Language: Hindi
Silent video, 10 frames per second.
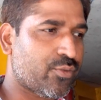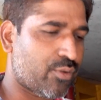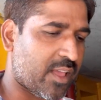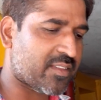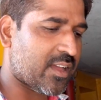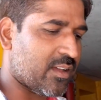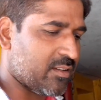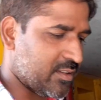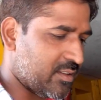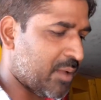थोड़ा सा
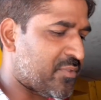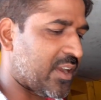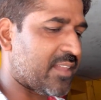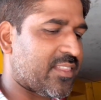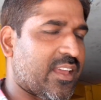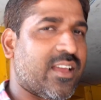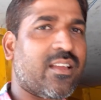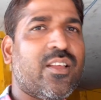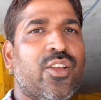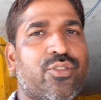रफ चलाते हैं
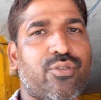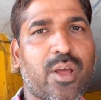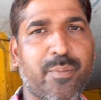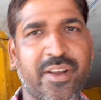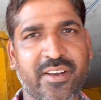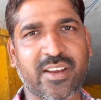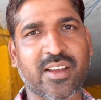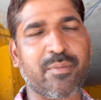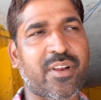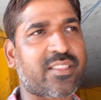थोड़ा मेंटेन
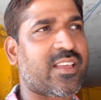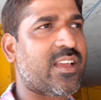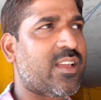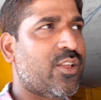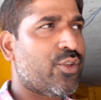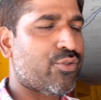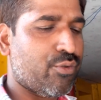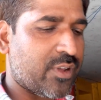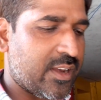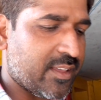कम रखते हैं तो
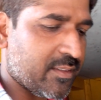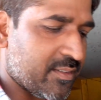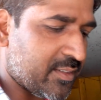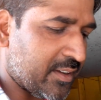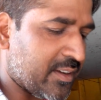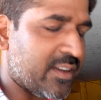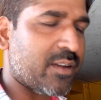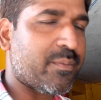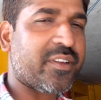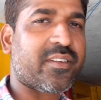उनके लिए सी टी
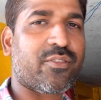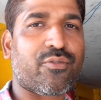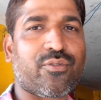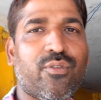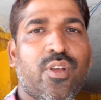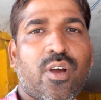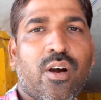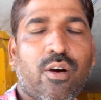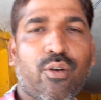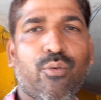हंड्रेड बेस्ट है
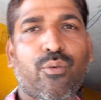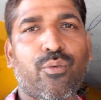दोस्तों और